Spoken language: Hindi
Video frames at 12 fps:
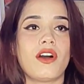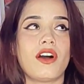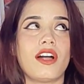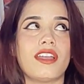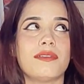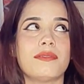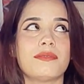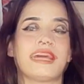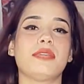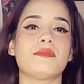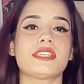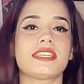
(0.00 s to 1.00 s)
और पता
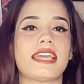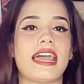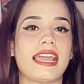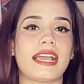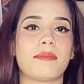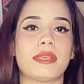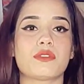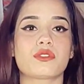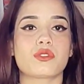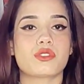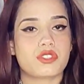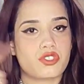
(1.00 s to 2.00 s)
नहीं मुझे क्या लगा मैंने उस
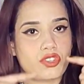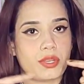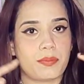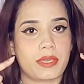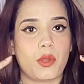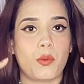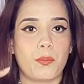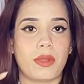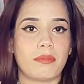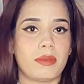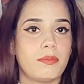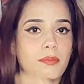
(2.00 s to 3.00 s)
उस स्ट्रिप के
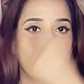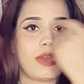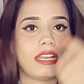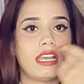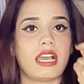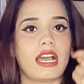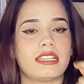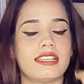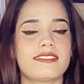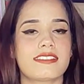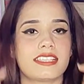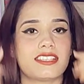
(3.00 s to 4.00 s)
ऊपर भी पानी लगा
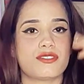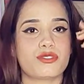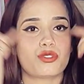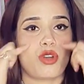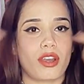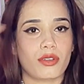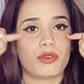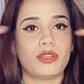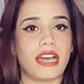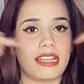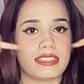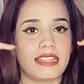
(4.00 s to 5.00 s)
दिया जिससे जो
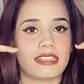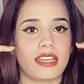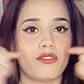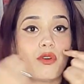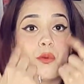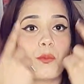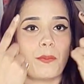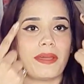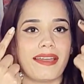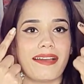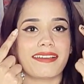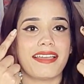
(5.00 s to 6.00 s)
चौरकोल अंदर था वो
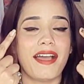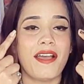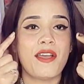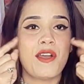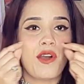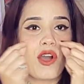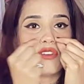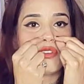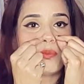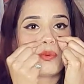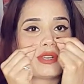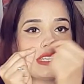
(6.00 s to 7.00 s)
ऊपर आ गया और वो
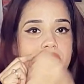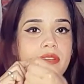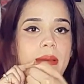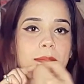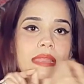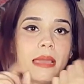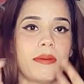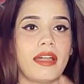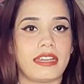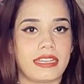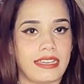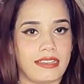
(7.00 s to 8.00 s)
पूरी स्ट्रिप अपने आप
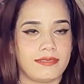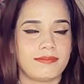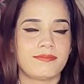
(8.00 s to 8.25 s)
हट गई